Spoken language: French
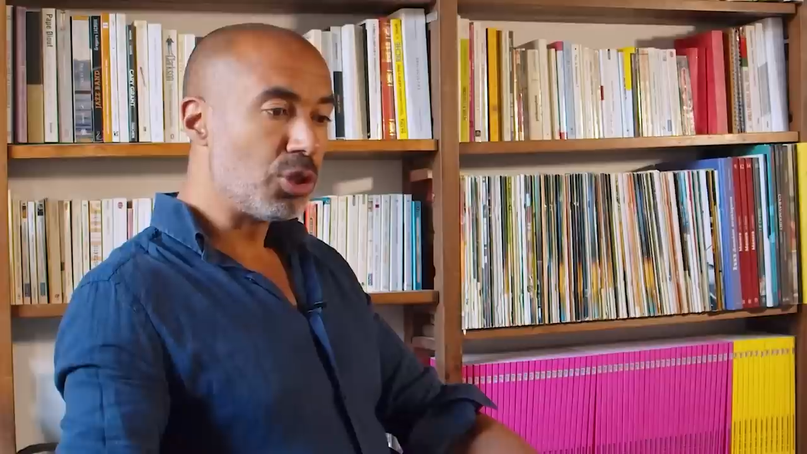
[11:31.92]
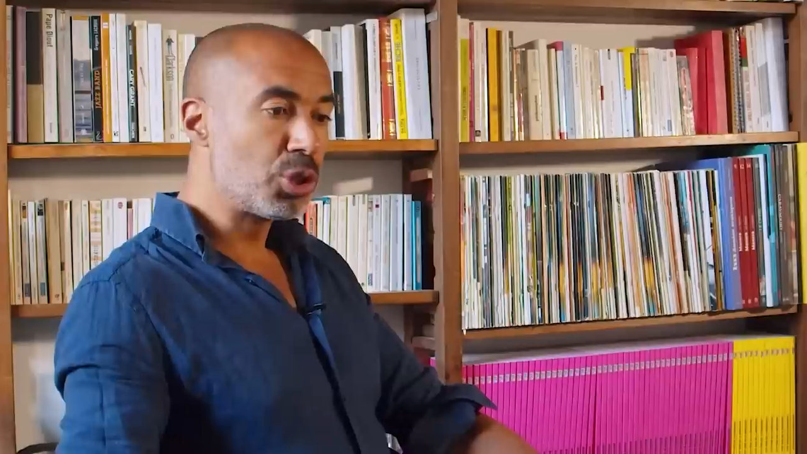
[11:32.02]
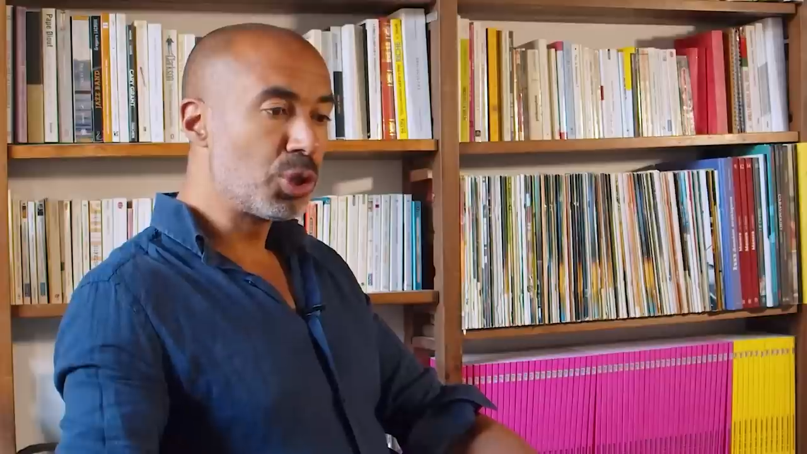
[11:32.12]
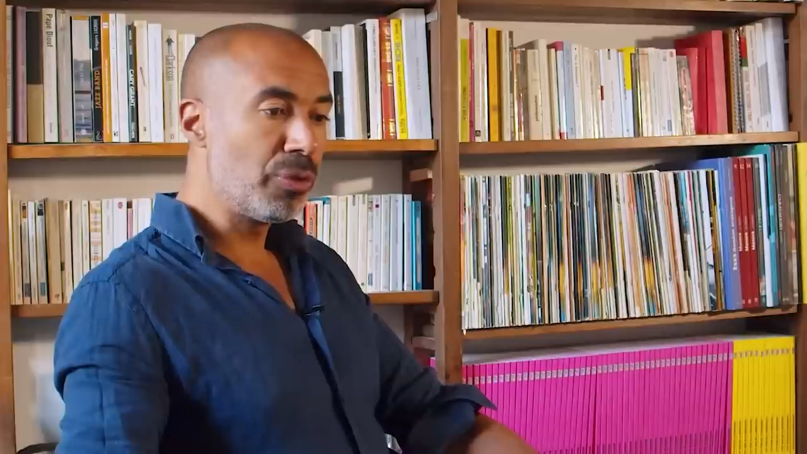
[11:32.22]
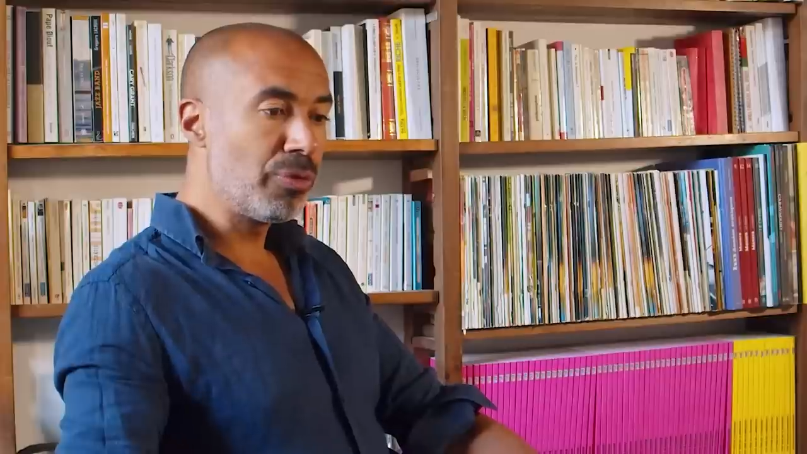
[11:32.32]

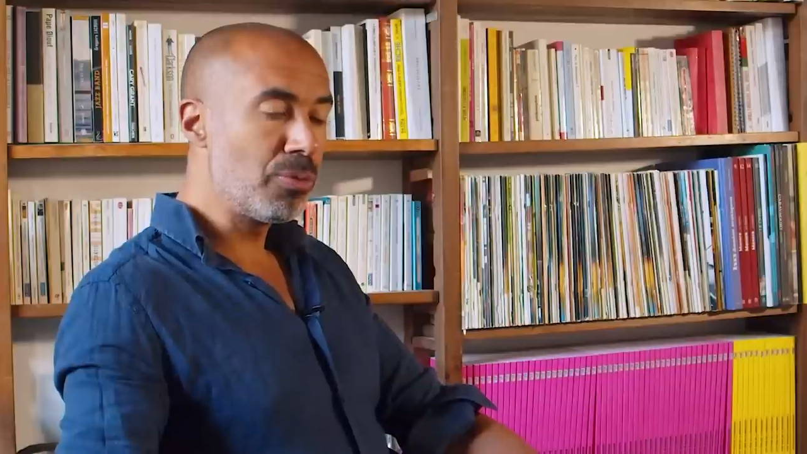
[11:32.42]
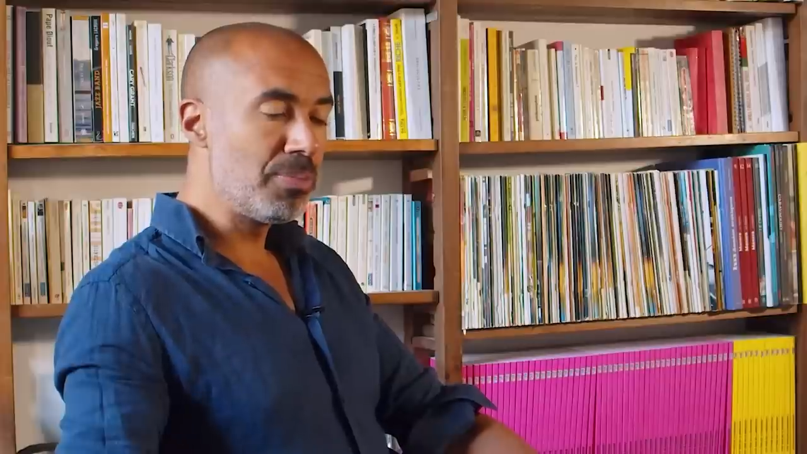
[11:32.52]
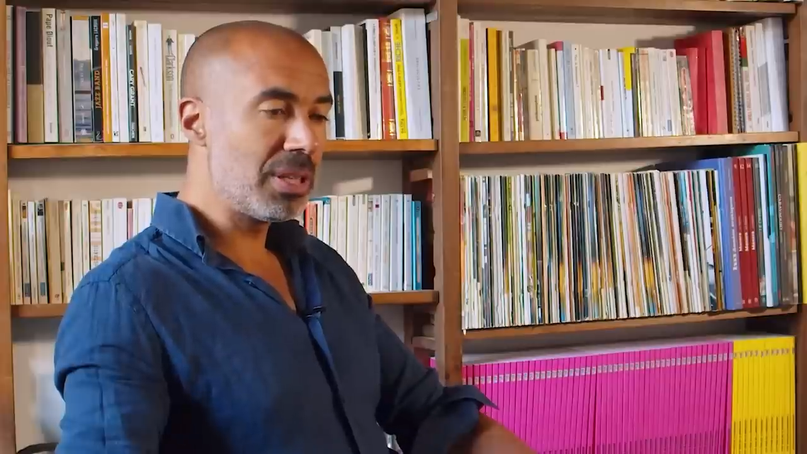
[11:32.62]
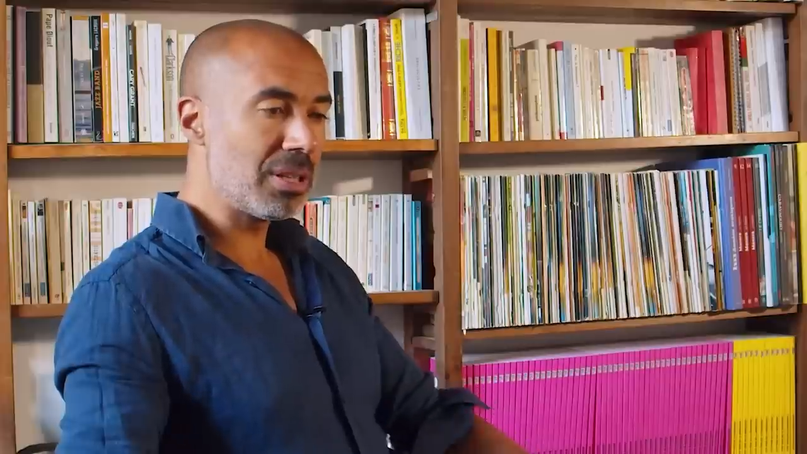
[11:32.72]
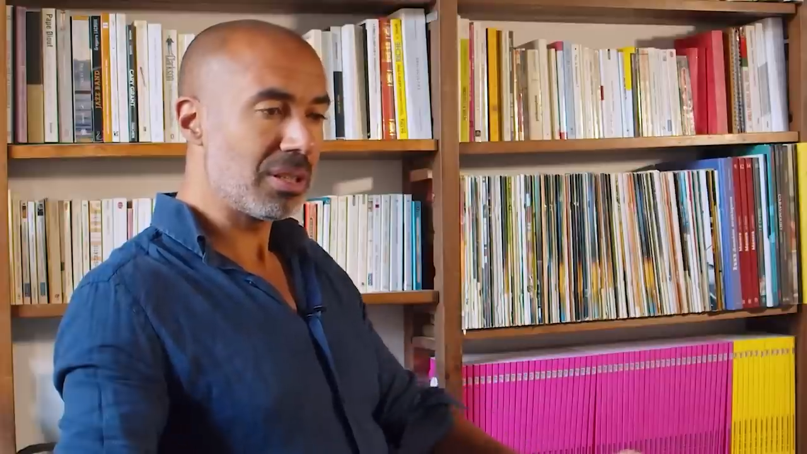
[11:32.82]
Je veux
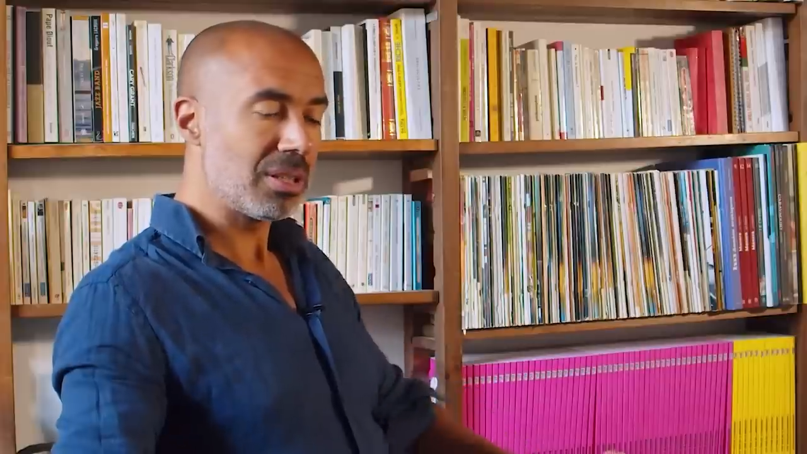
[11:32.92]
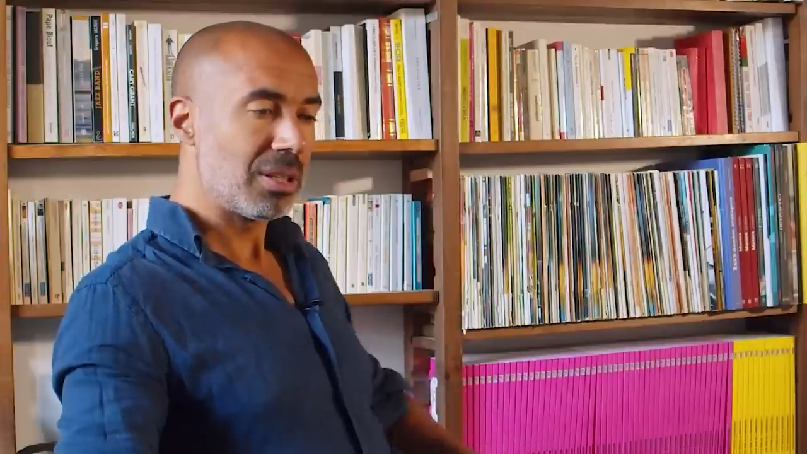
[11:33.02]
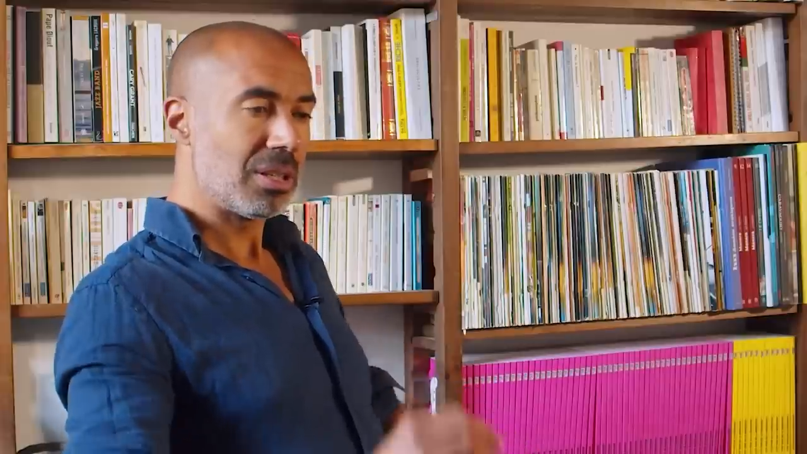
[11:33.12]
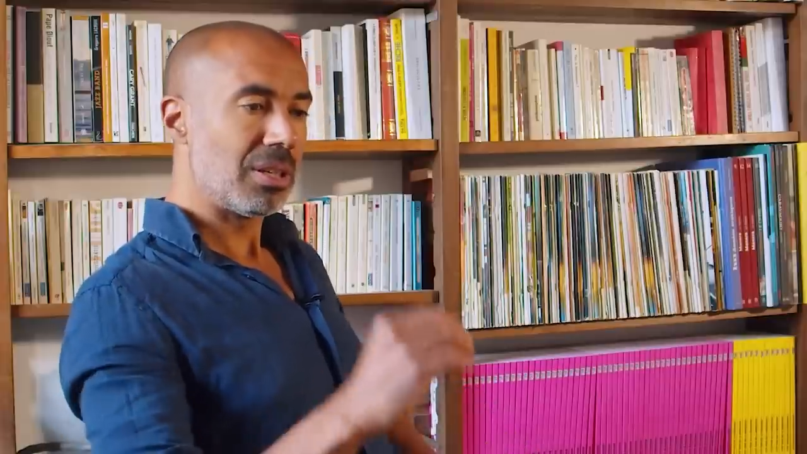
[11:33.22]
bien